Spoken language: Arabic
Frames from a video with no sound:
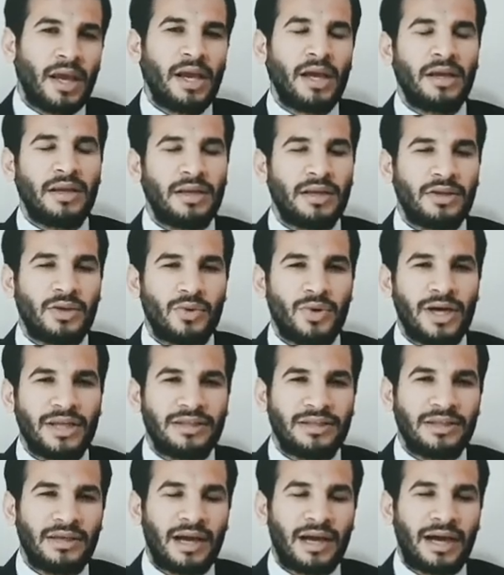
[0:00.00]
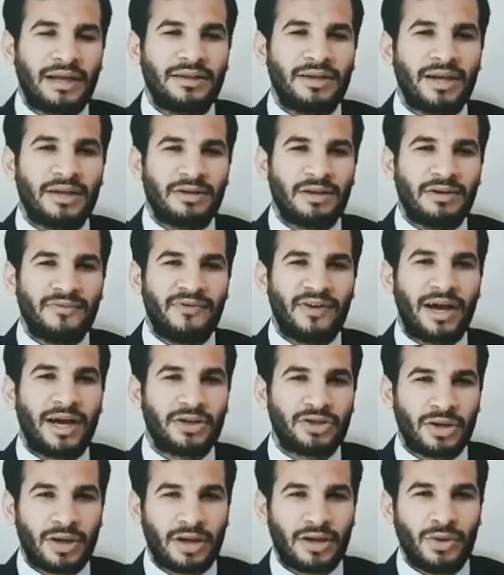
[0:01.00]
احنا دلوقتي عندنا طفل
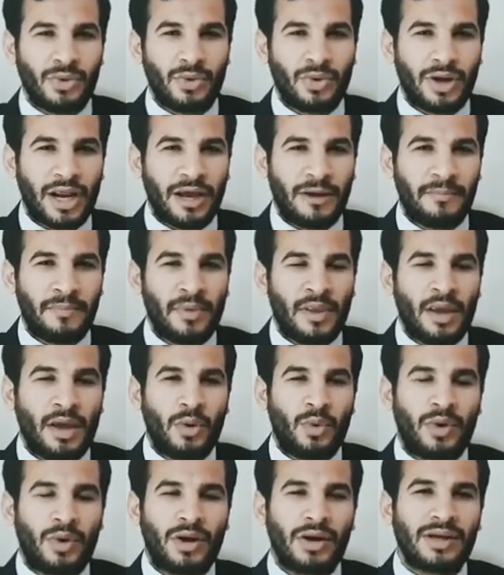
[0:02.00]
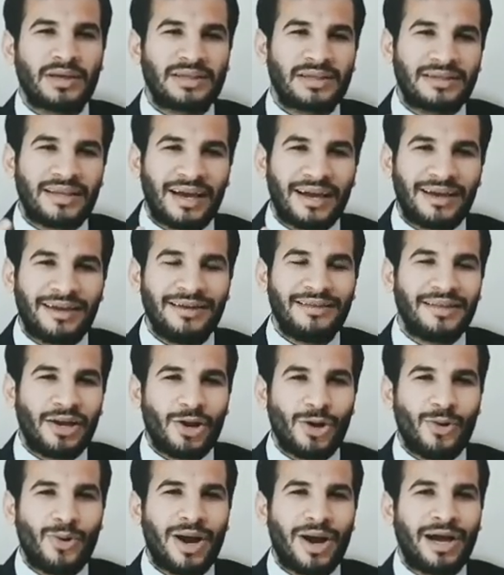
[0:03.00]
10 كيلو جرام وخلاص اتاكدنا
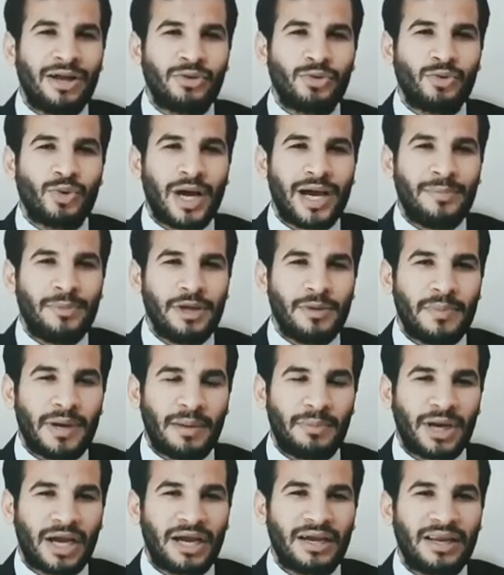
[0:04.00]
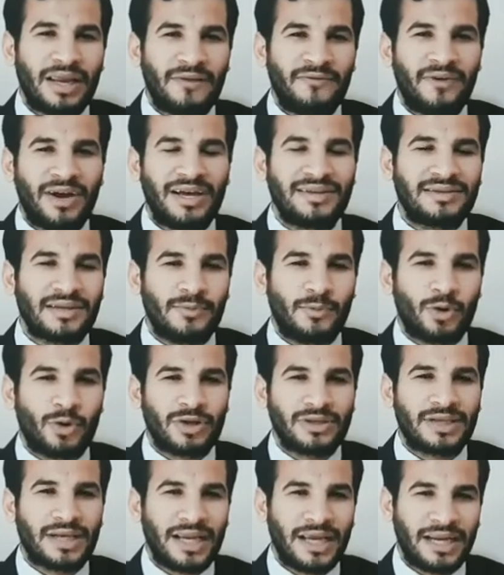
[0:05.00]
اللي هو عنده اميبا من خلال فحص
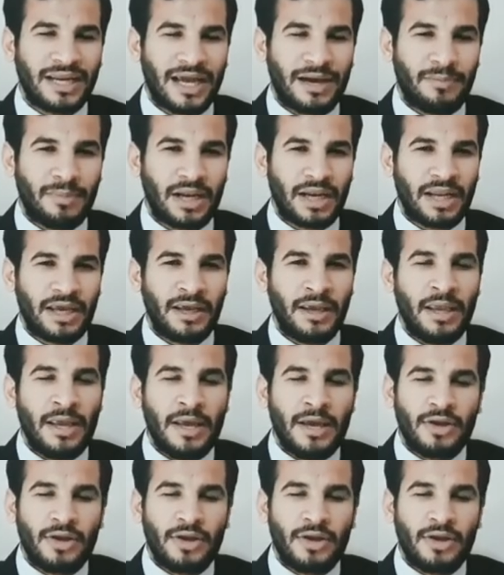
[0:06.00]
البراز اللي احنا عملناه